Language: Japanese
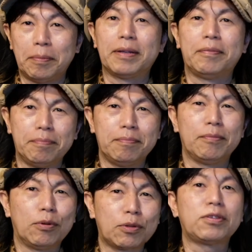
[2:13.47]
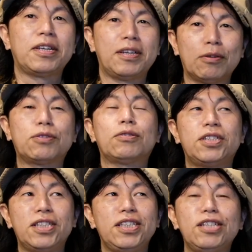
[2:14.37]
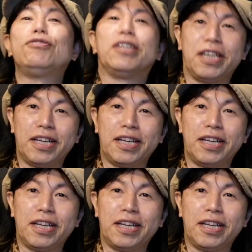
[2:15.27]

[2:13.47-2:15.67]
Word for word: まあ落とし落としにくい